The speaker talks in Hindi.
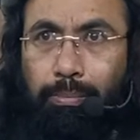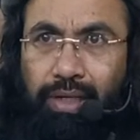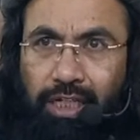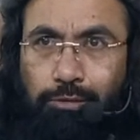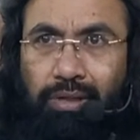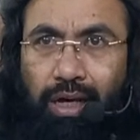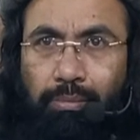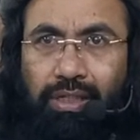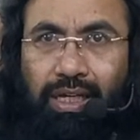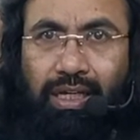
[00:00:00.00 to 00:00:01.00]
बीज भी
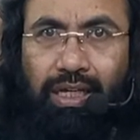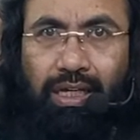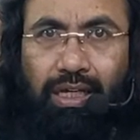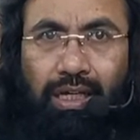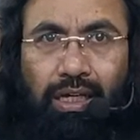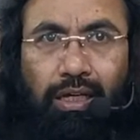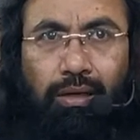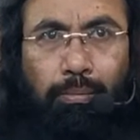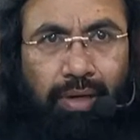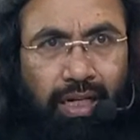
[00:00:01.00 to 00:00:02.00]
हम देंगे
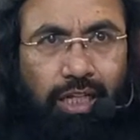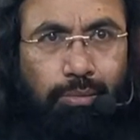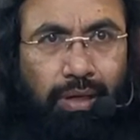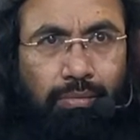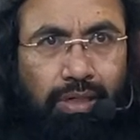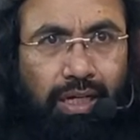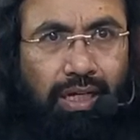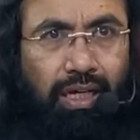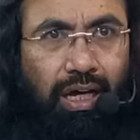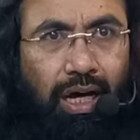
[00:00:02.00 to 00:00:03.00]
मेहनत भी हम
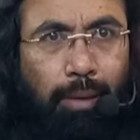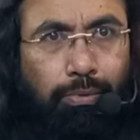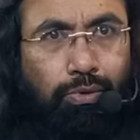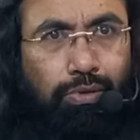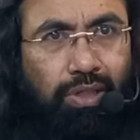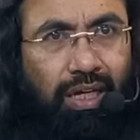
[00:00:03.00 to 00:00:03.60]
करेंगे आपको